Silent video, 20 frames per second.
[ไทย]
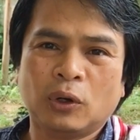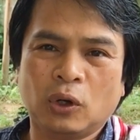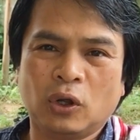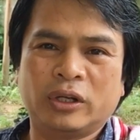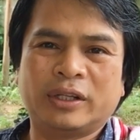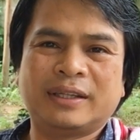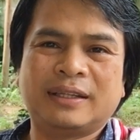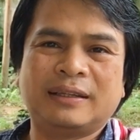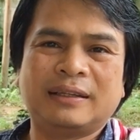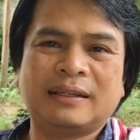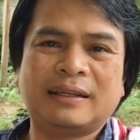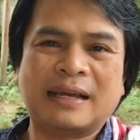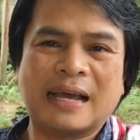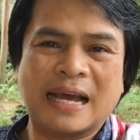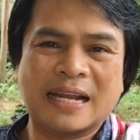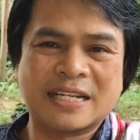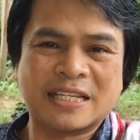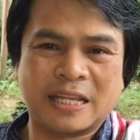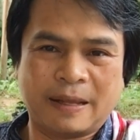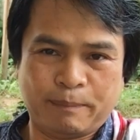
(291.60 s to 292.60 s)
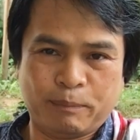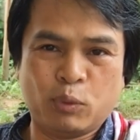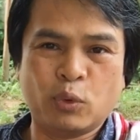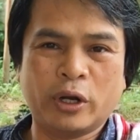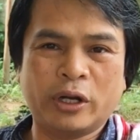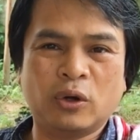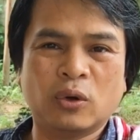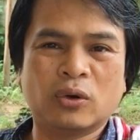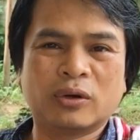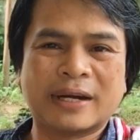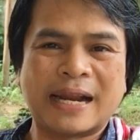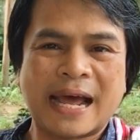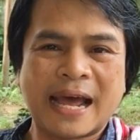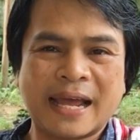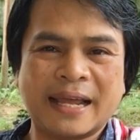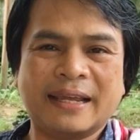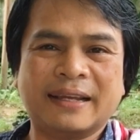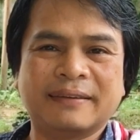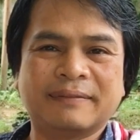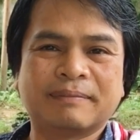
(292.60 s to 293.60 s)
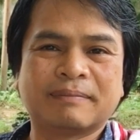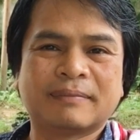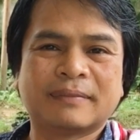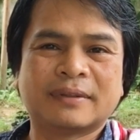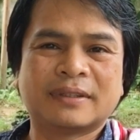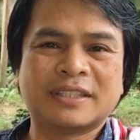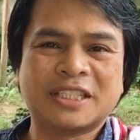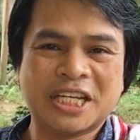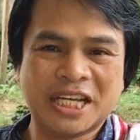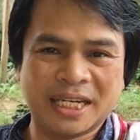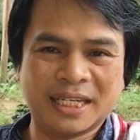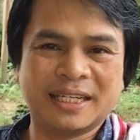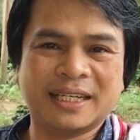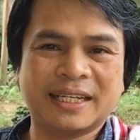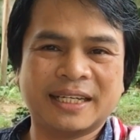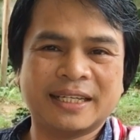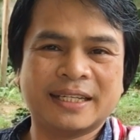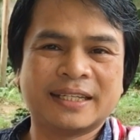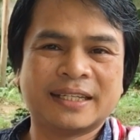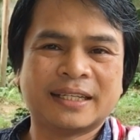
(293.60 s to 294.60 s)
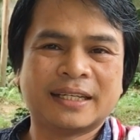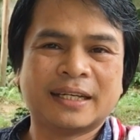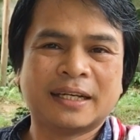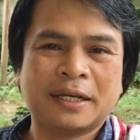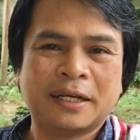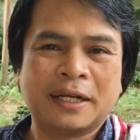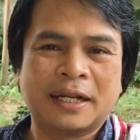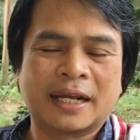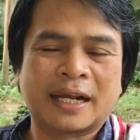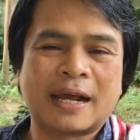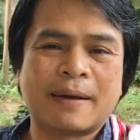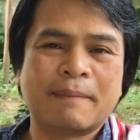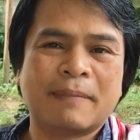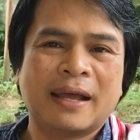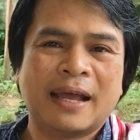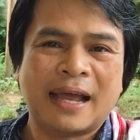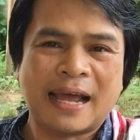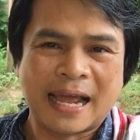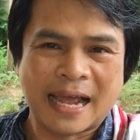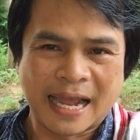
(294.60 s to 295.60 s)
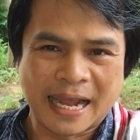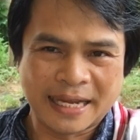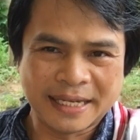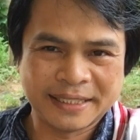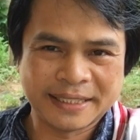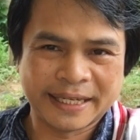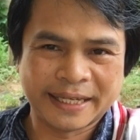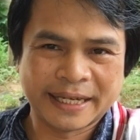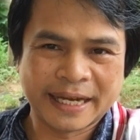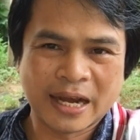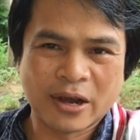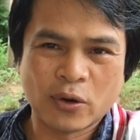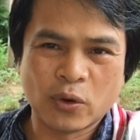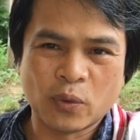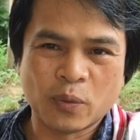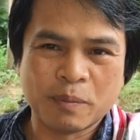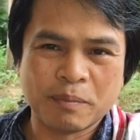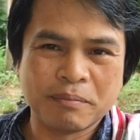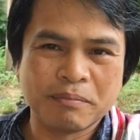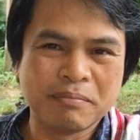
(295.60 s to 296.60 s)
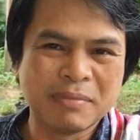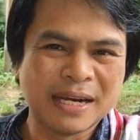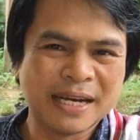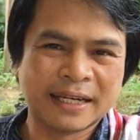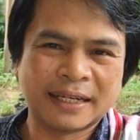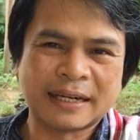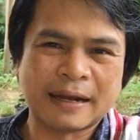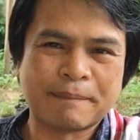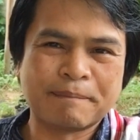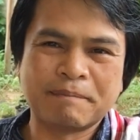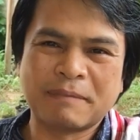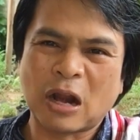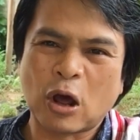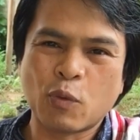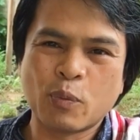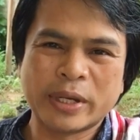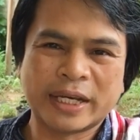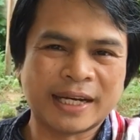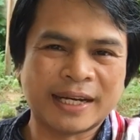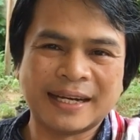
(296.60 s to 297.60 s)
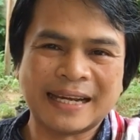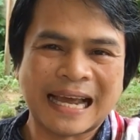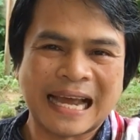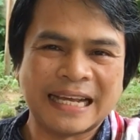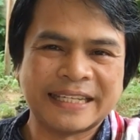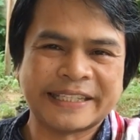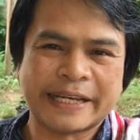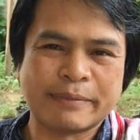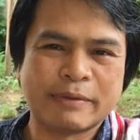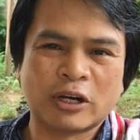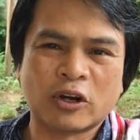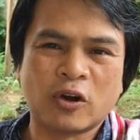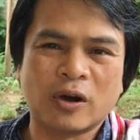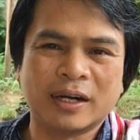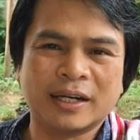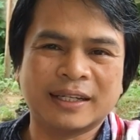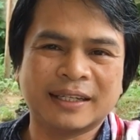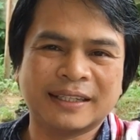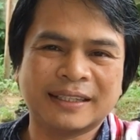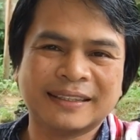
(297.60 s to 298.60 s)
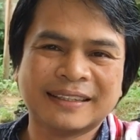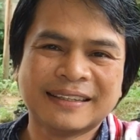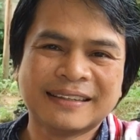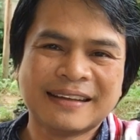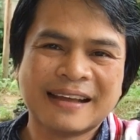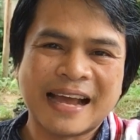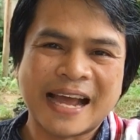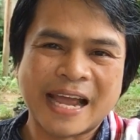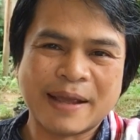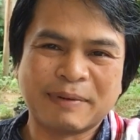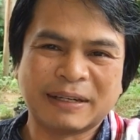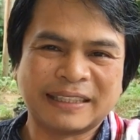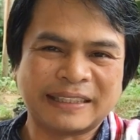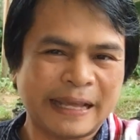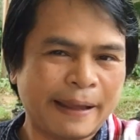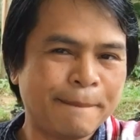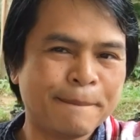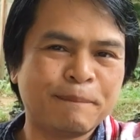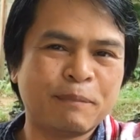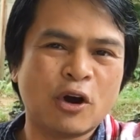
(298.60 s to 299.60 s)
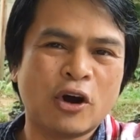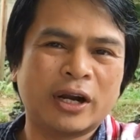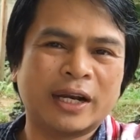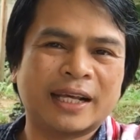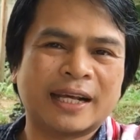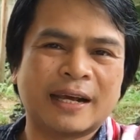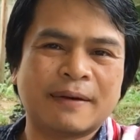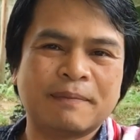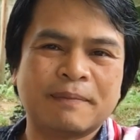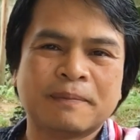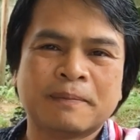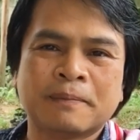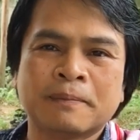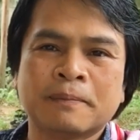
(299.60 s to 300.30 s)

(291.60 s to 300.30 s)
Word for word: ลดการเจ็บป่วยลงได้เยอะเลยนะครับหายใจเข้าเหมือนกับเราไม่เคยหายใจมาก่อนเลยให้มันเต็มปอดเลยครับ